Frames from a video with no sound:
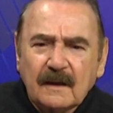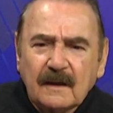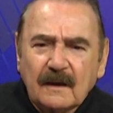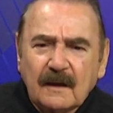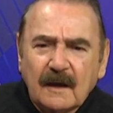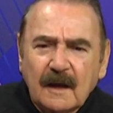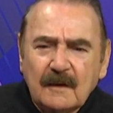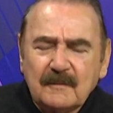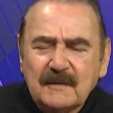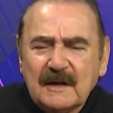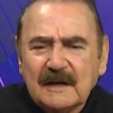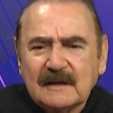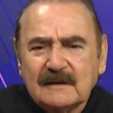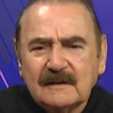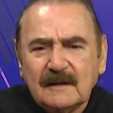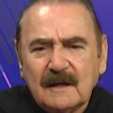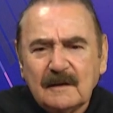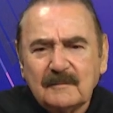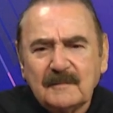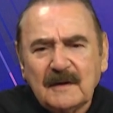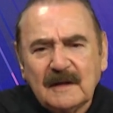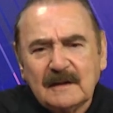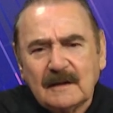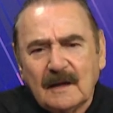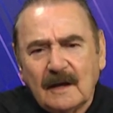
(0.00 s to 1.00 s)

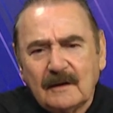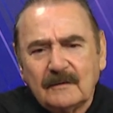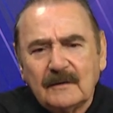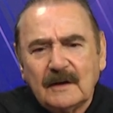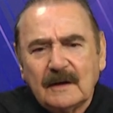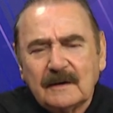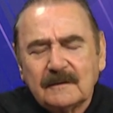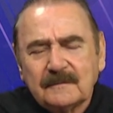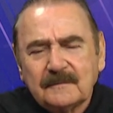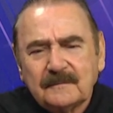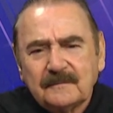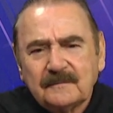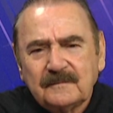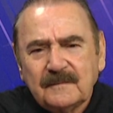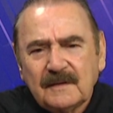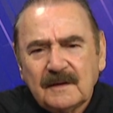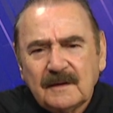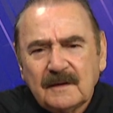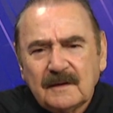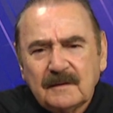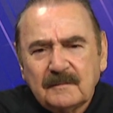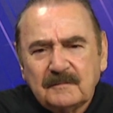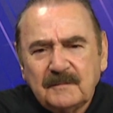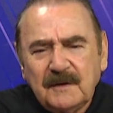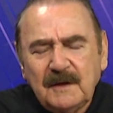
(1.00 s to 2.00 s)
Emekliye bedava.
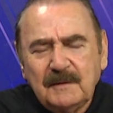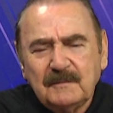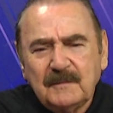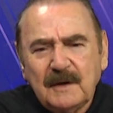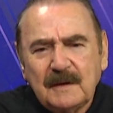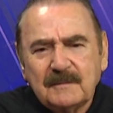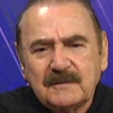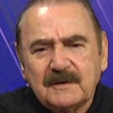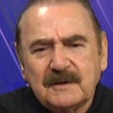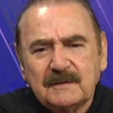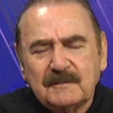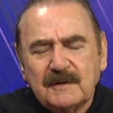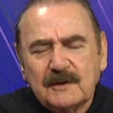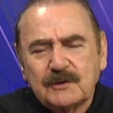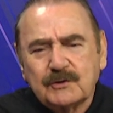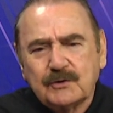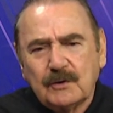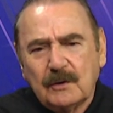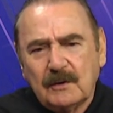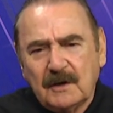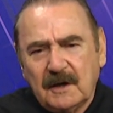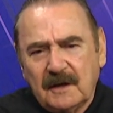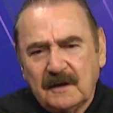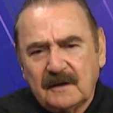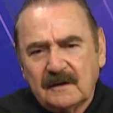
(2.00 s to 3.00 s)
Bilmem kime
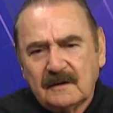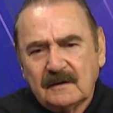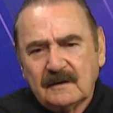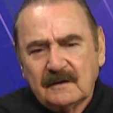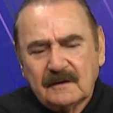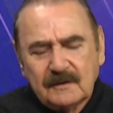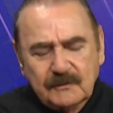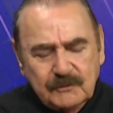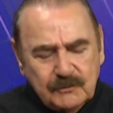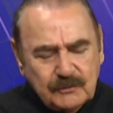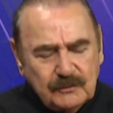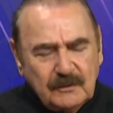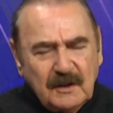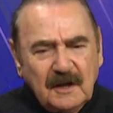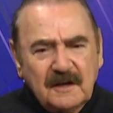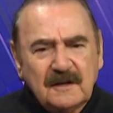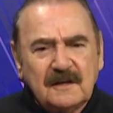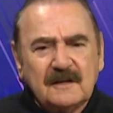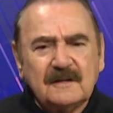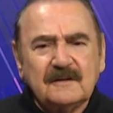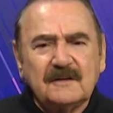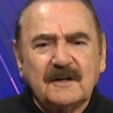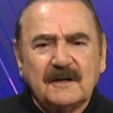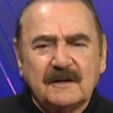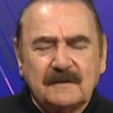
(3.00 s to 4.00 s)
şöyle. Şuna
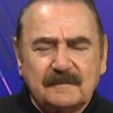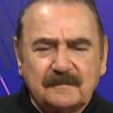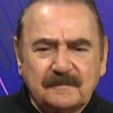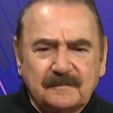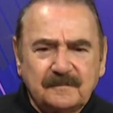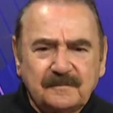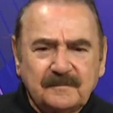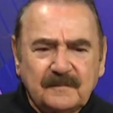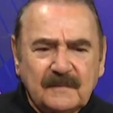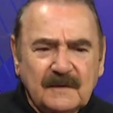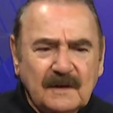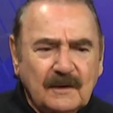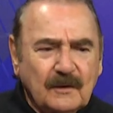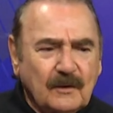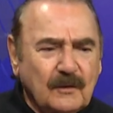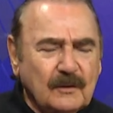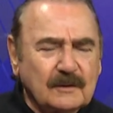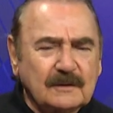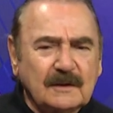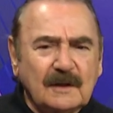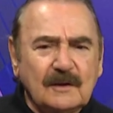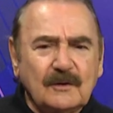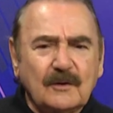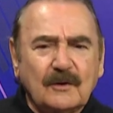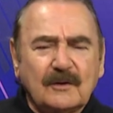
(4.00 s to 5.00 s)
indirim.
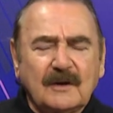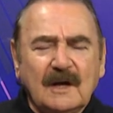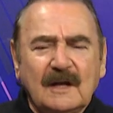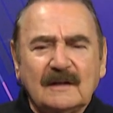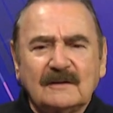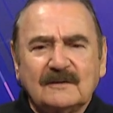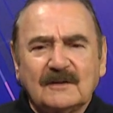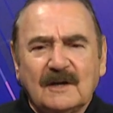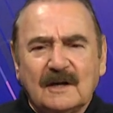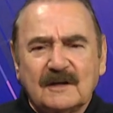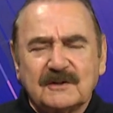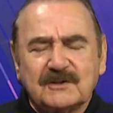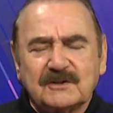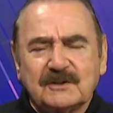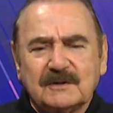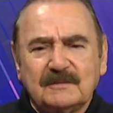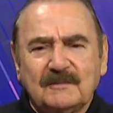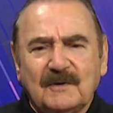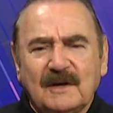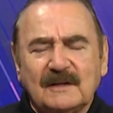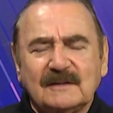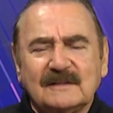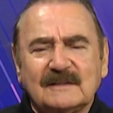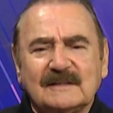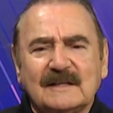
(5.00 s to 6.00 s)
Orada lokanta açtım.
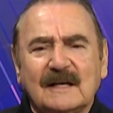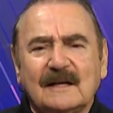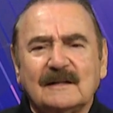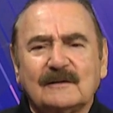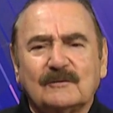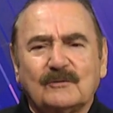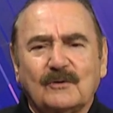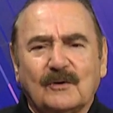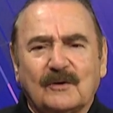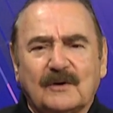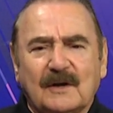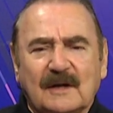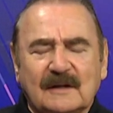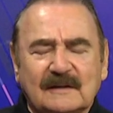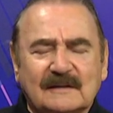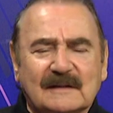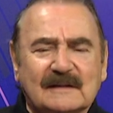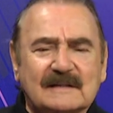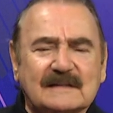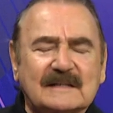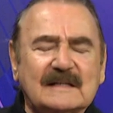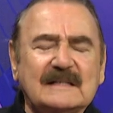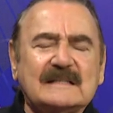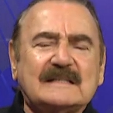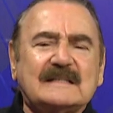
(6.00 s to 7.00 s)
Adı kent
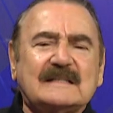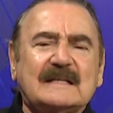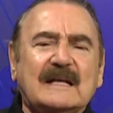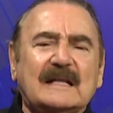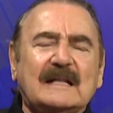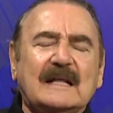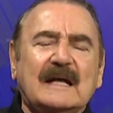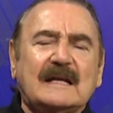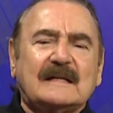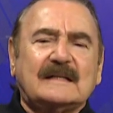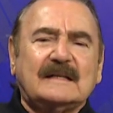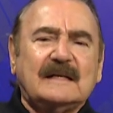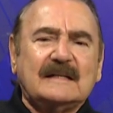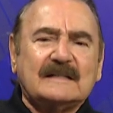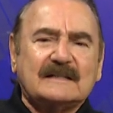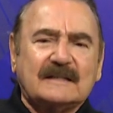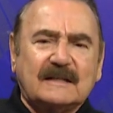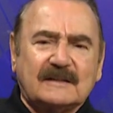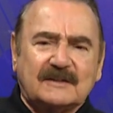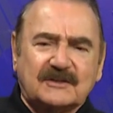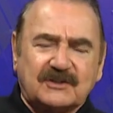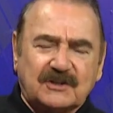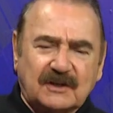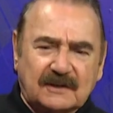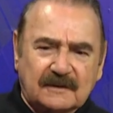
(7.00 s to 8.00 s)
lokantası. İsteyen herkes
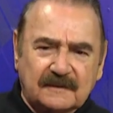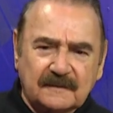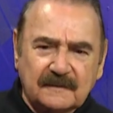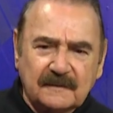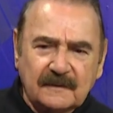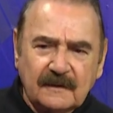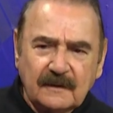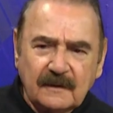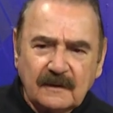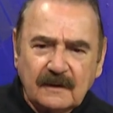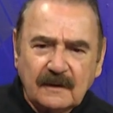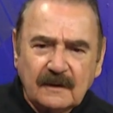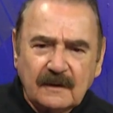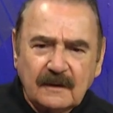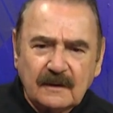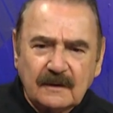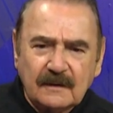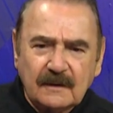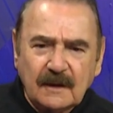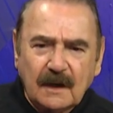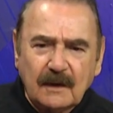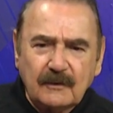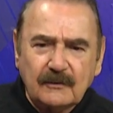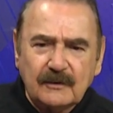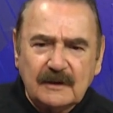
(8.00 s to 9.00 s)
gitsin.
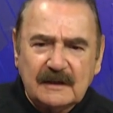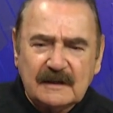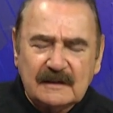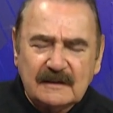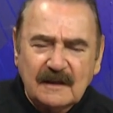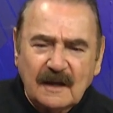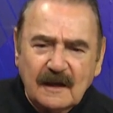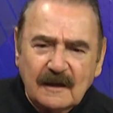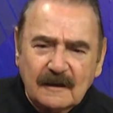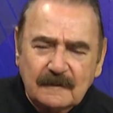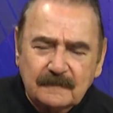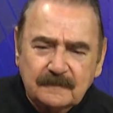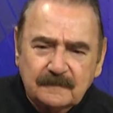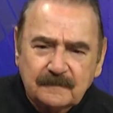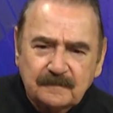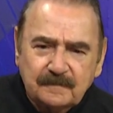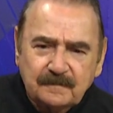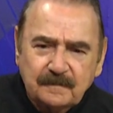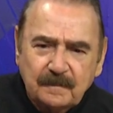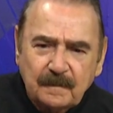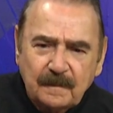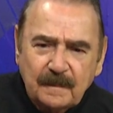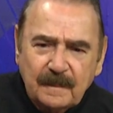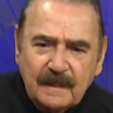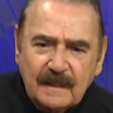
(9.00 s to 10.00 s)
Ya iyi de
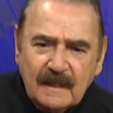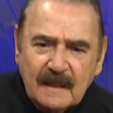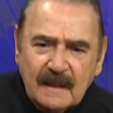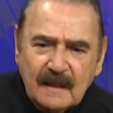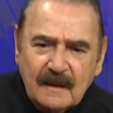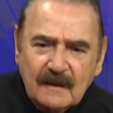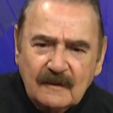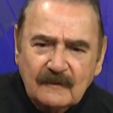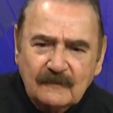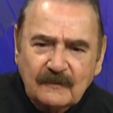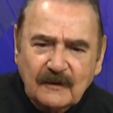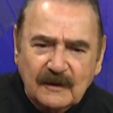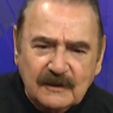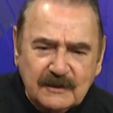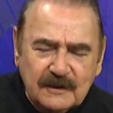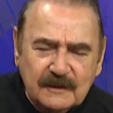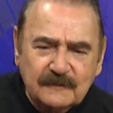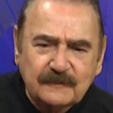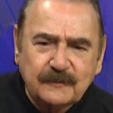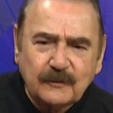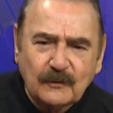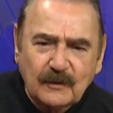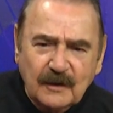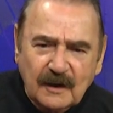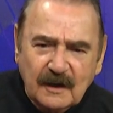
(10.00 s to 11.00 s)
fakir
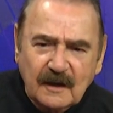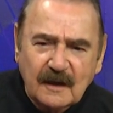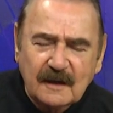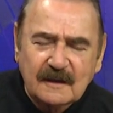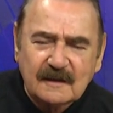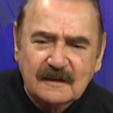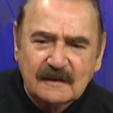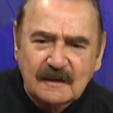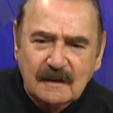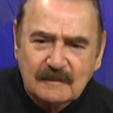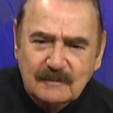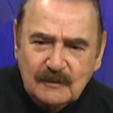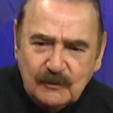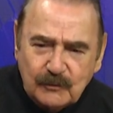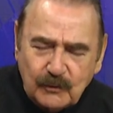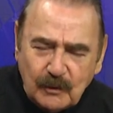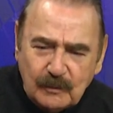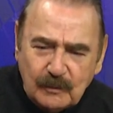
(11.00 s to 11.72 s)
fukara gidebiliyor